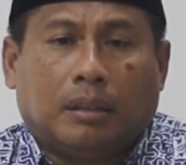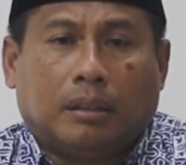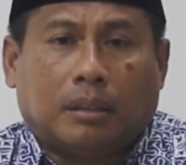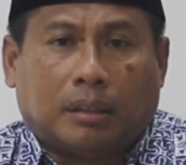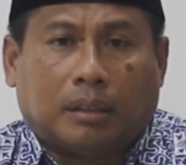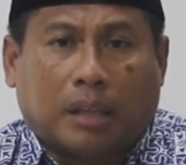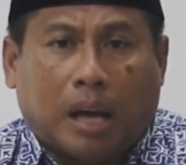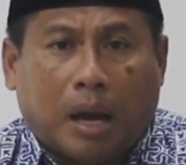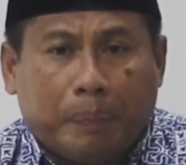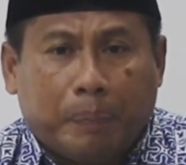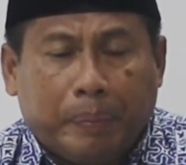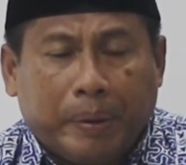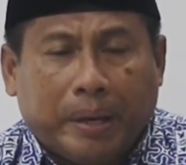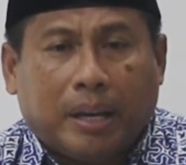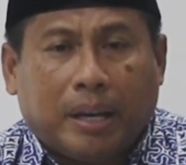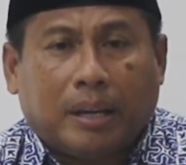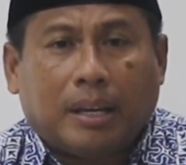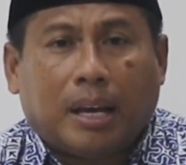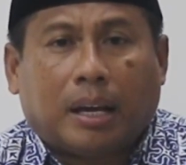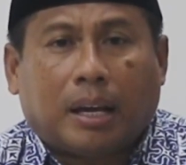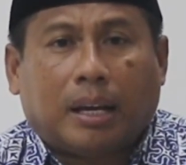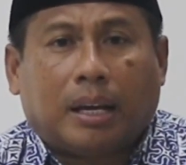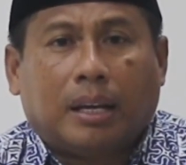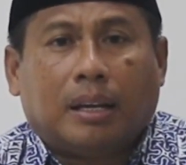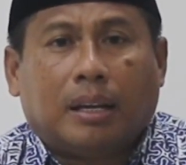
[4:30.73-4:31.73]
Tetapi
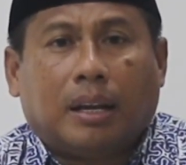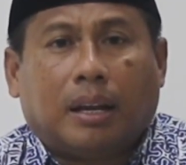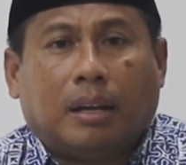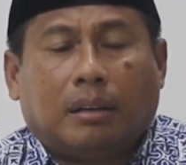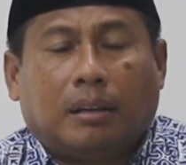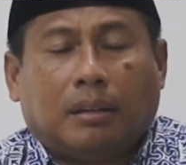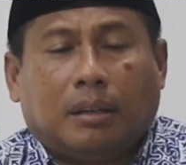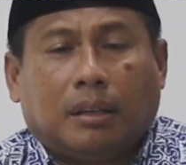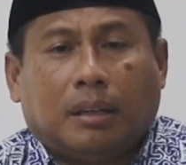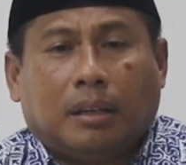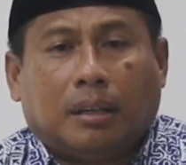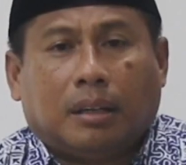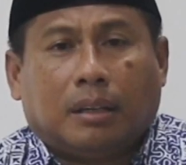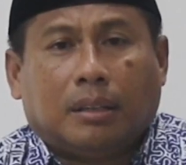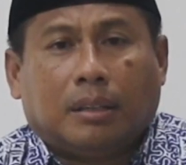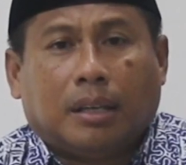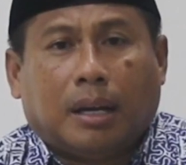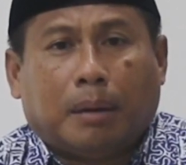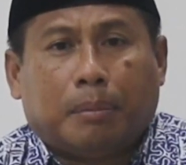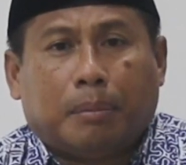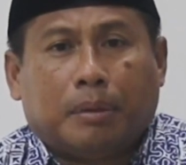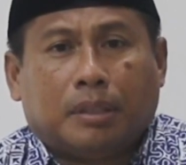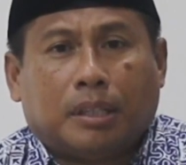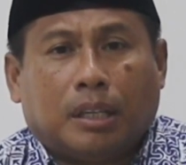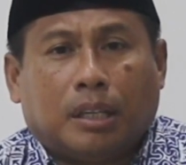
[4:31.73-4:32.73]
keyakinan
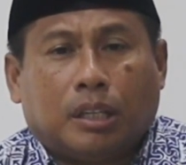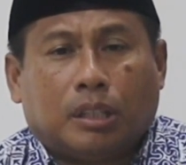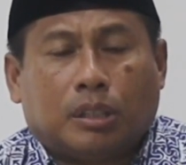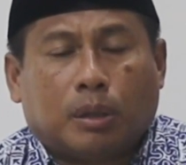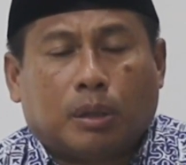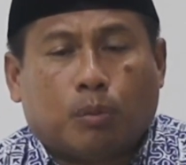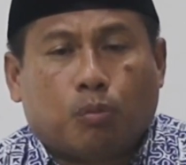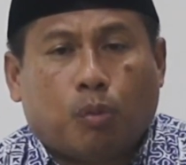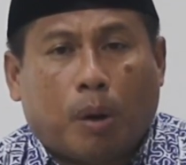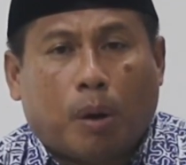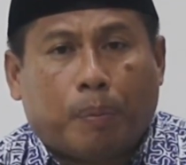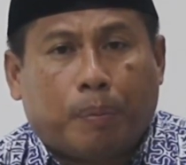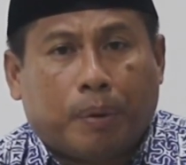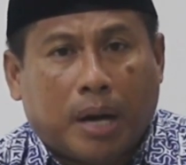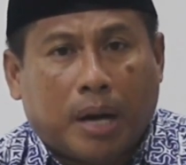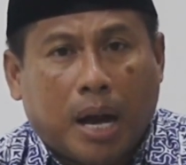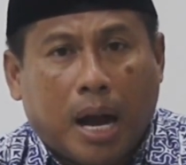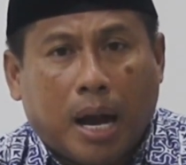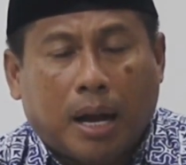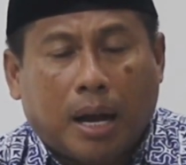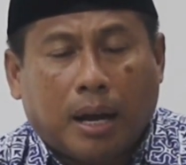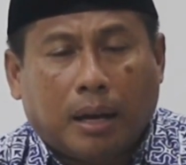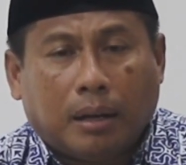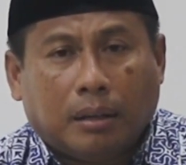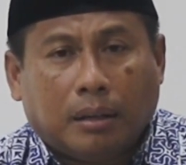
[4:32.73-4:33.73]
yang menjadi sebuah
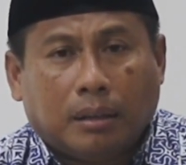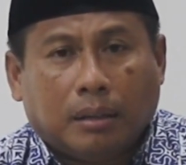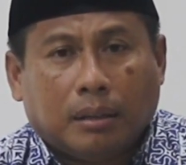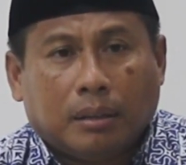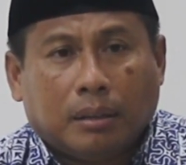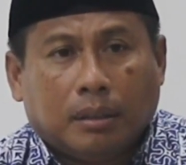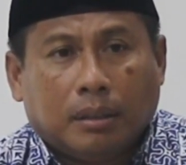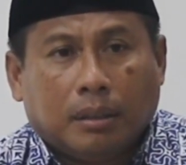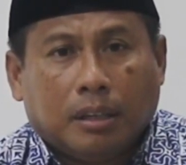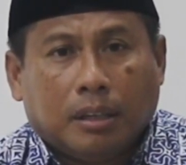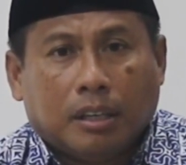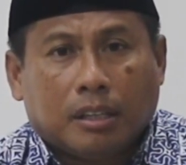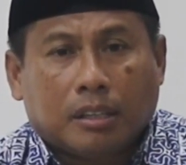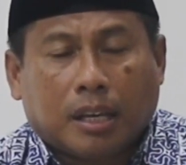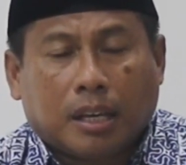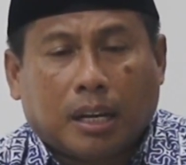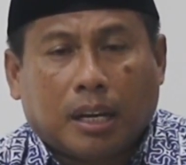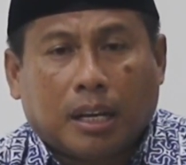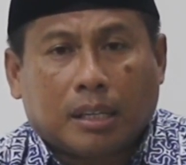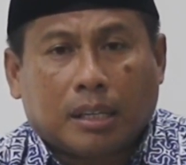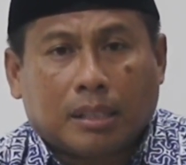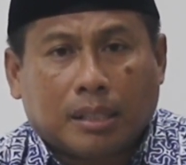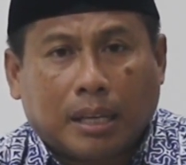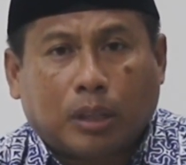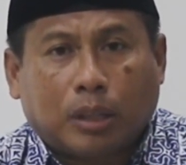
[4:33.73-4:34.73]
pegangan
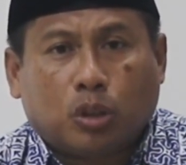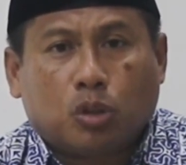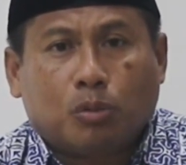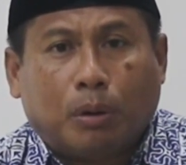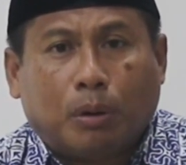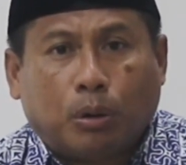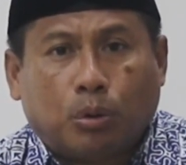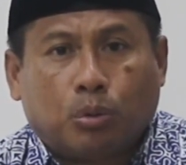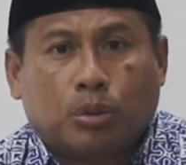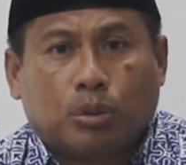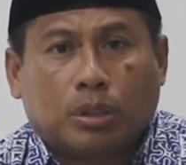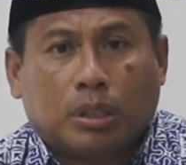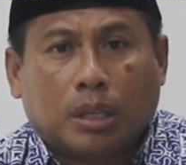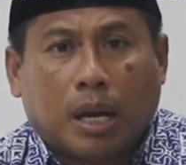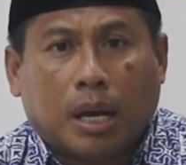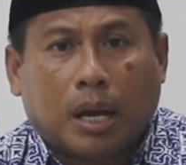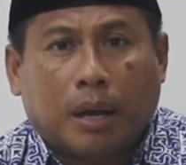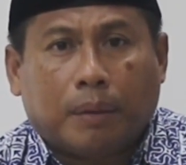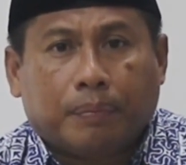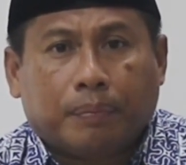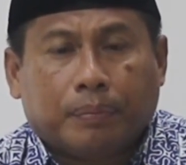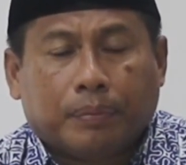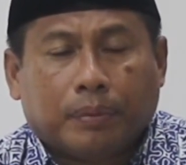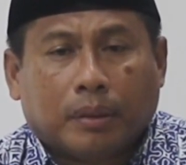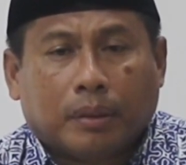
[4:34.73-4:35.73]
salah satu
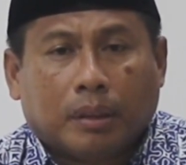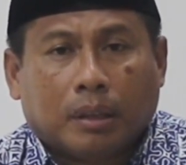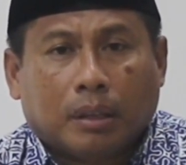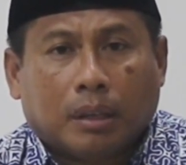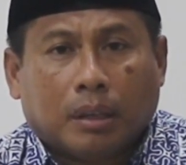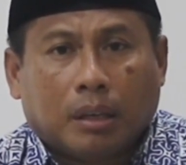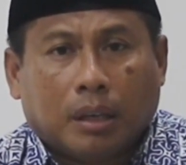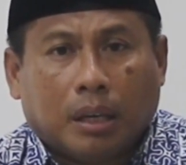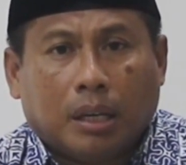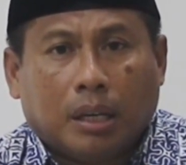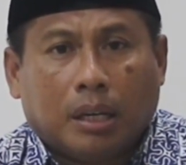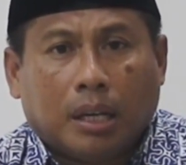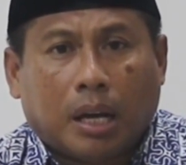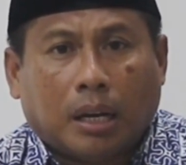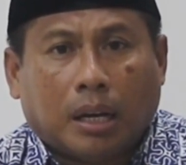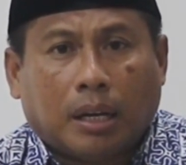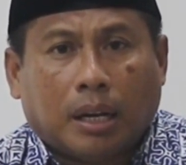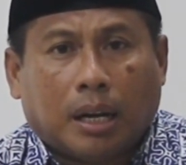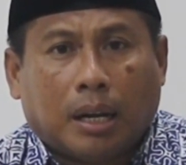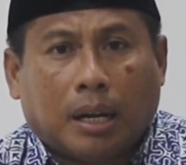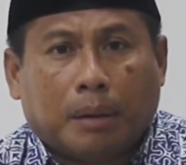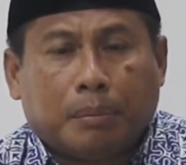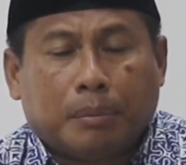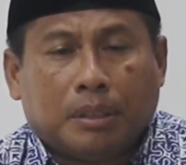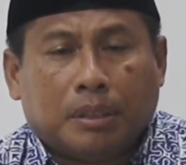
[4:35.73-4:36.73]
manusia ini
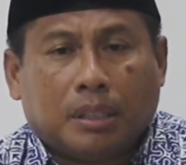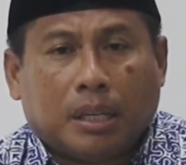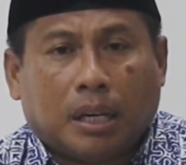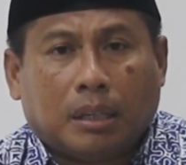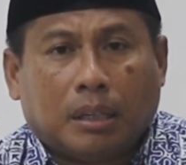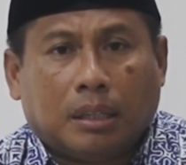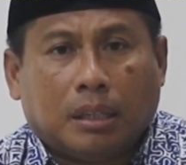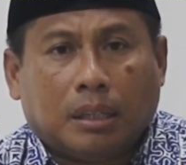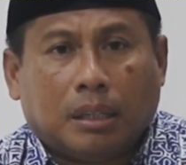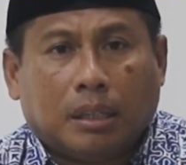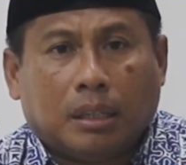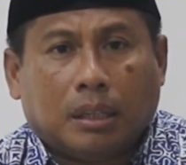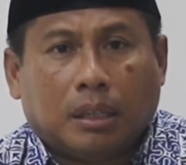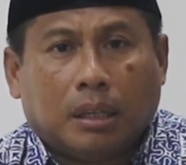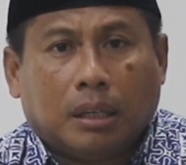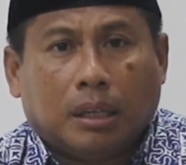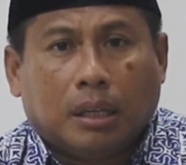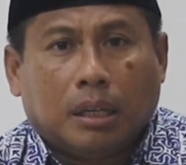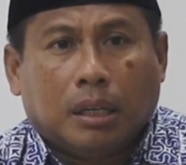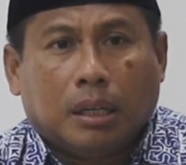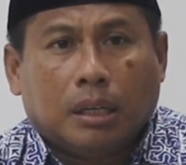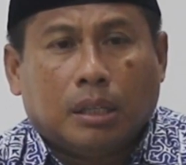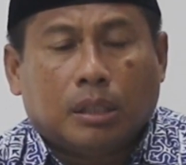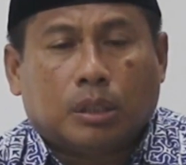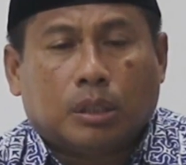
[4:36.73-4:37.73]
adalah menjadi
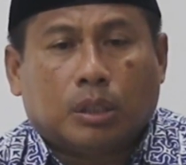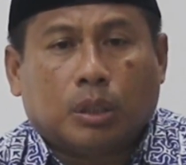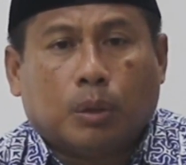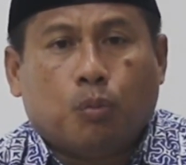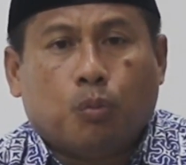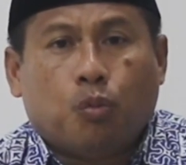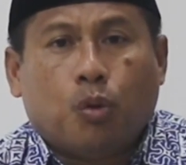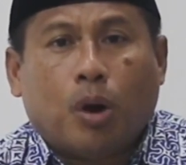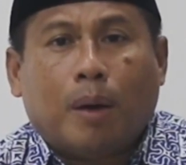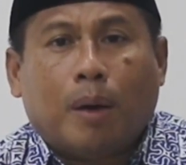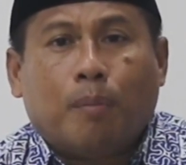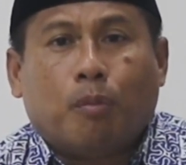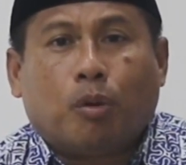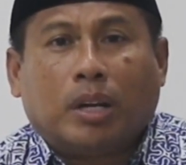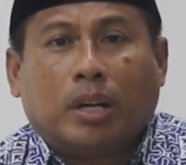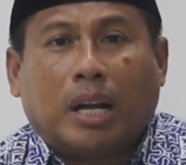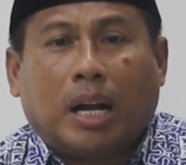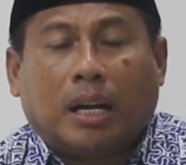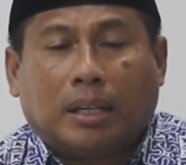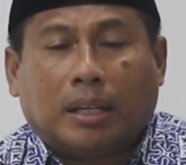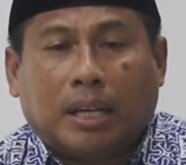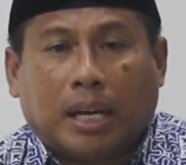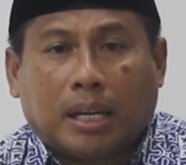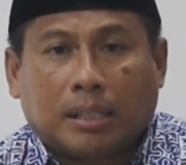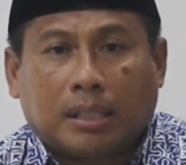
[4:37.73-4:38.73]
sebuah
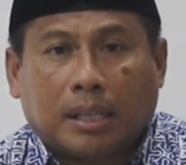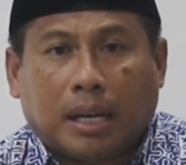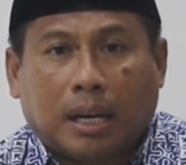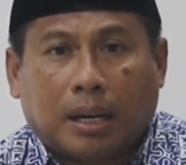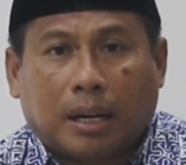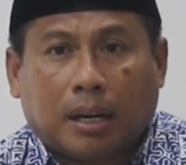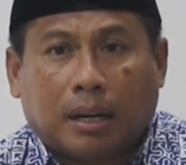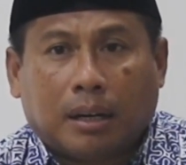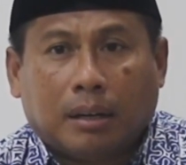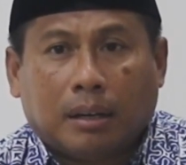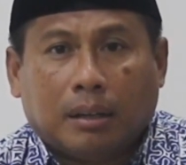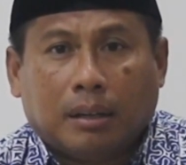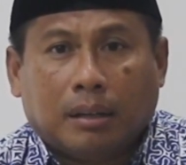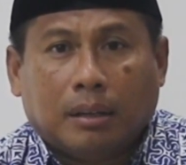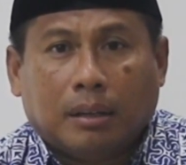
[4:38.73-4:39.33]
modal dasar